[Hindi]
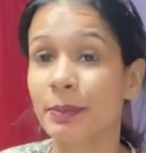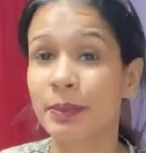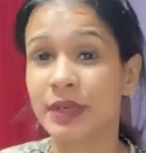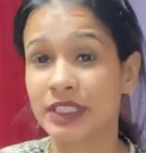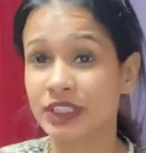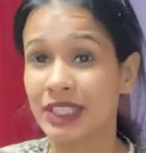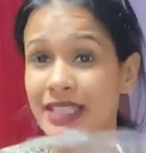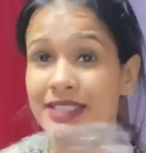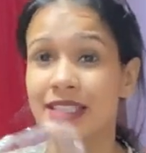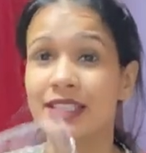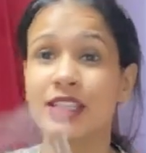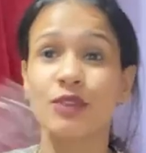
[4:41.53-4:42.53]
परचेज
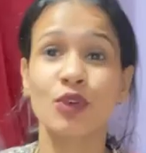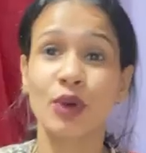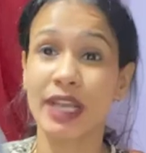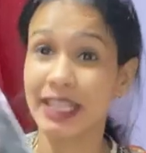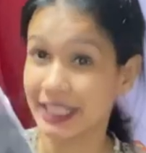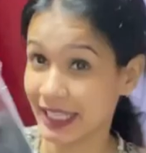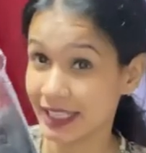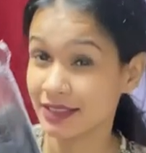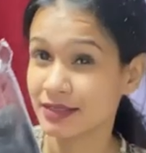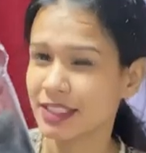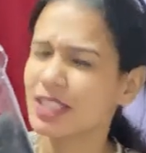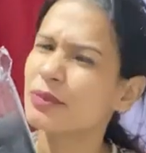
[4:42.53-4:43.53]
की थी वो है ये
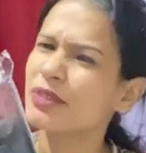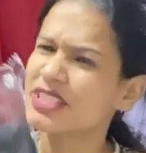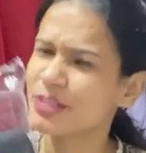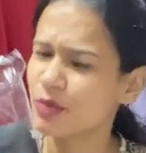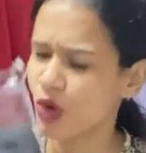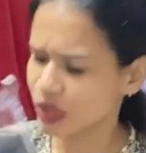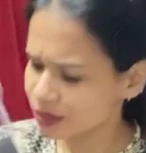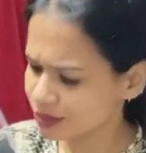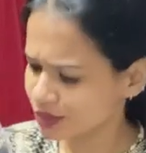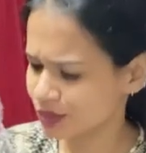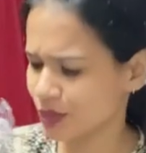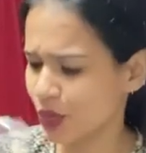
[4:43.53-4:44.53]
ये वैसे बहुत
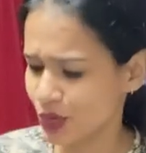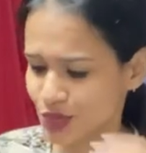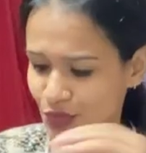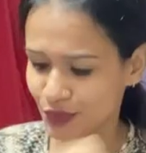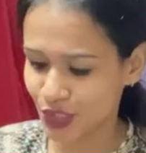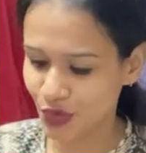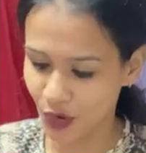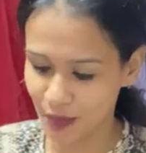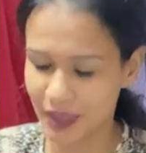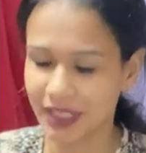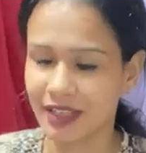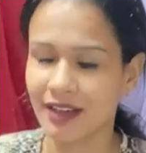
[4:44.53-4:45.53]
मोस्ट ऑफ द
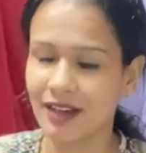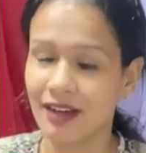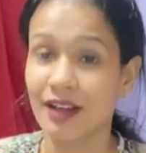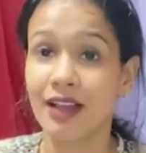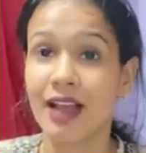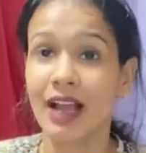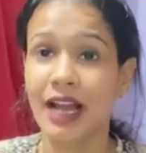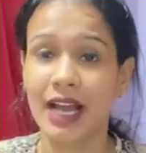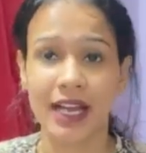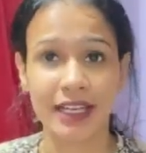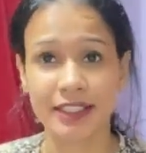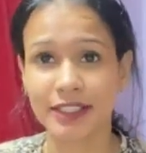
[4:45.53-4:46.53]
कॉमन
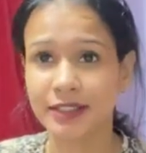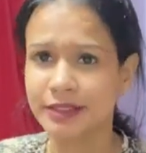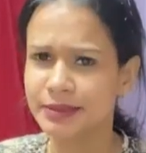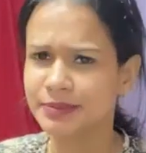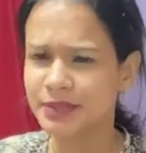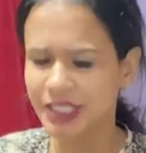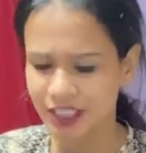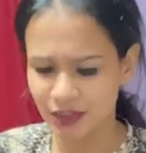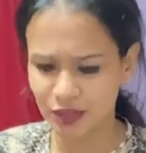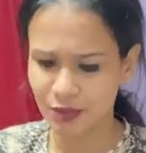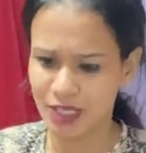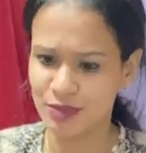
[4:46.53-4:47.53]
है एंड uh, ठीक है
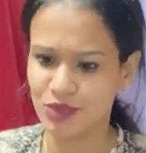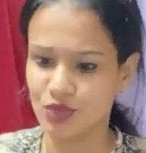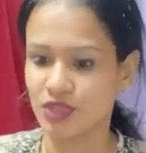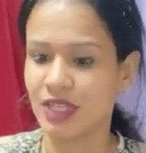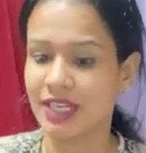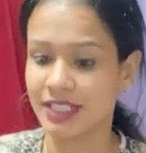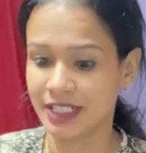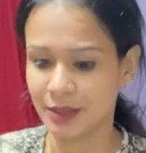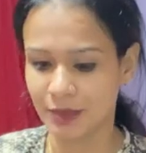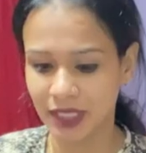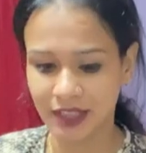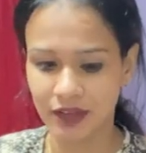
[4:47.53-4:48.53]
फिर मैंने भी सोचा लेट
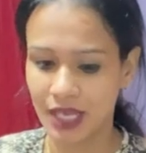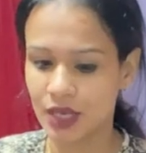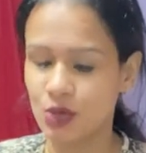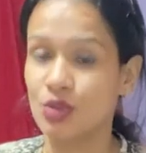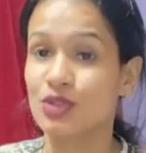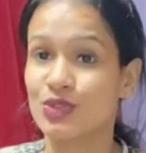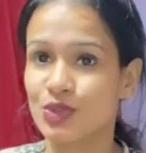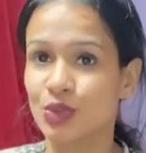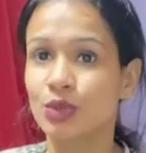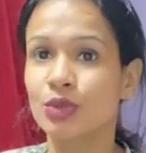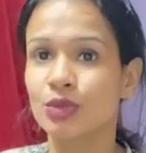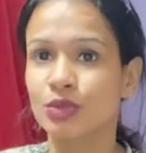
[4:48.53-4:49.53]
मी ट्राई ऑल्सो
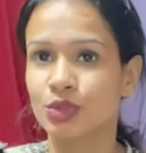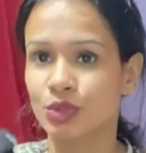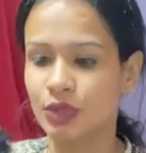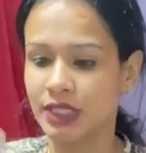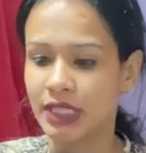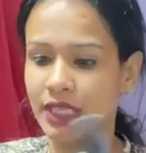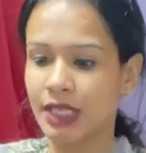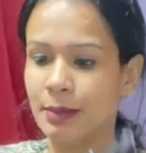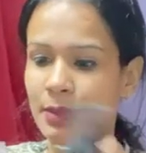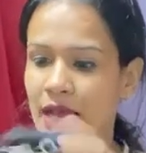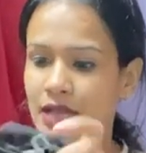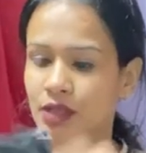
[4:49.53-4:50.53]
तो ये
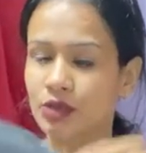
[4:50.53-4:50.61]
ब्लैक